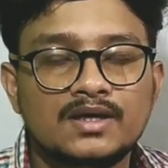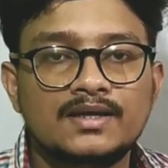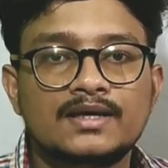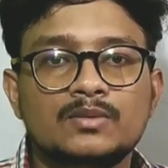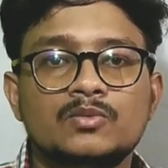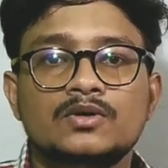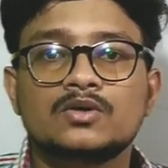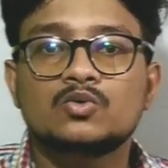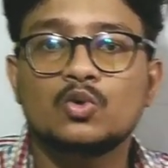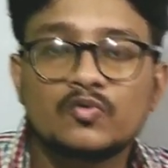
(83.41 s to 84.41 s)
ইনেট ইমিউনিটি
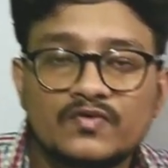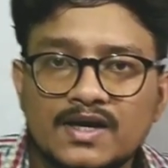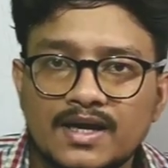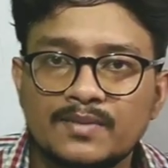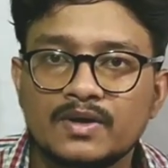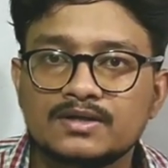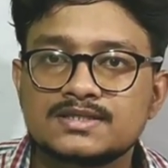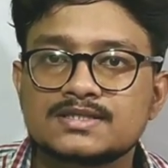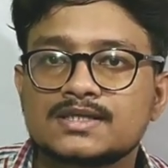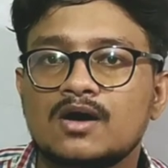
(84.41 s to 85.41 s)
কোন ফিল্ডে এই
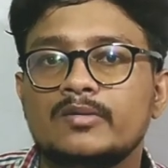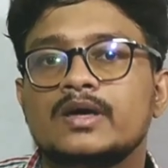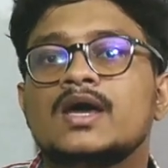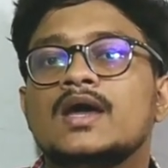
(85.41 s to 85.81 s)
জিনিসটা হবে